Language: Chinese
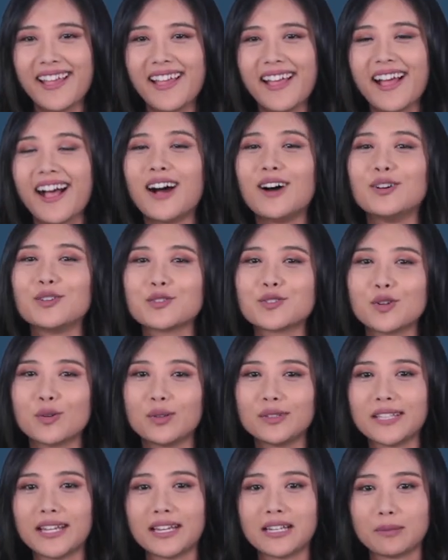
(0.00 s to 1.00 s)
好，说
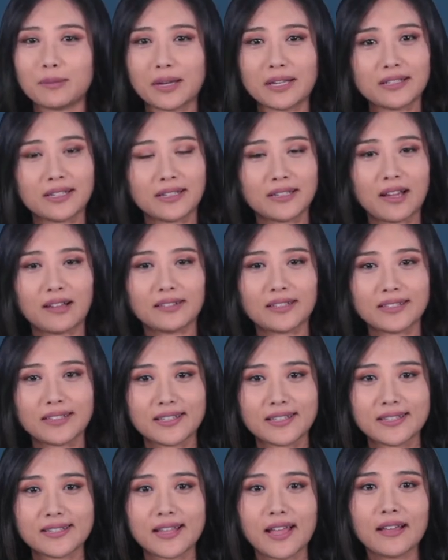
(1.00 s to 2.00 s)
回电影里面提到的
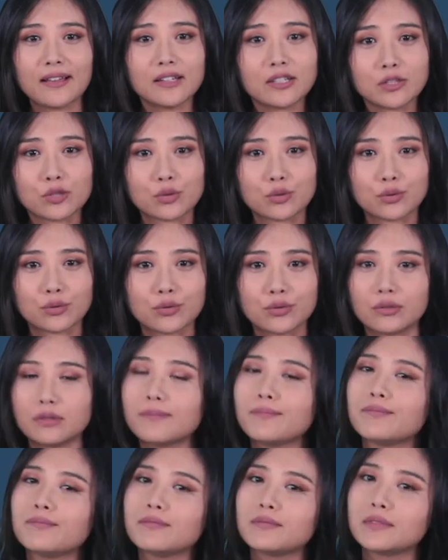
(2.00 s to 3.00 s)
第三个俗
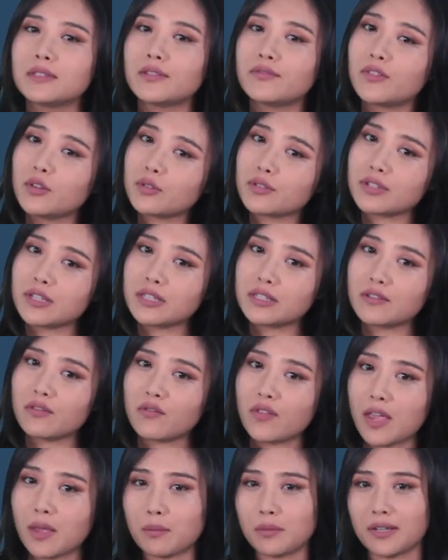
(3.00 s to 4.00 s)
语 devotion to
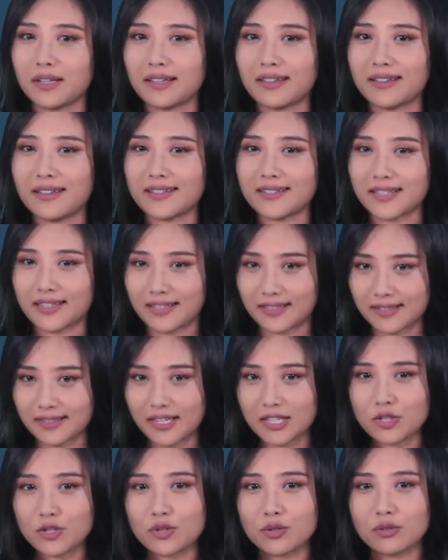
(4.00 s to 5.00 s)
family is an
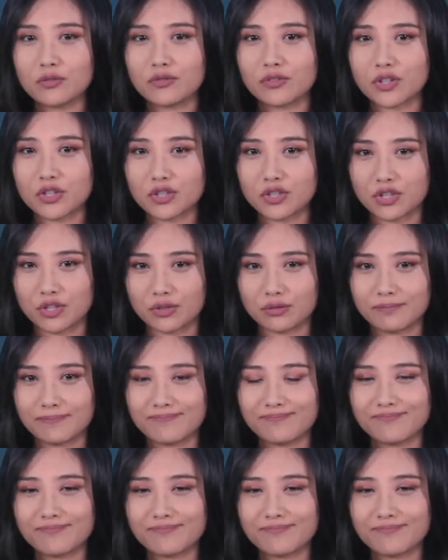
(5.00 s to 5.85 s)
essential virtue。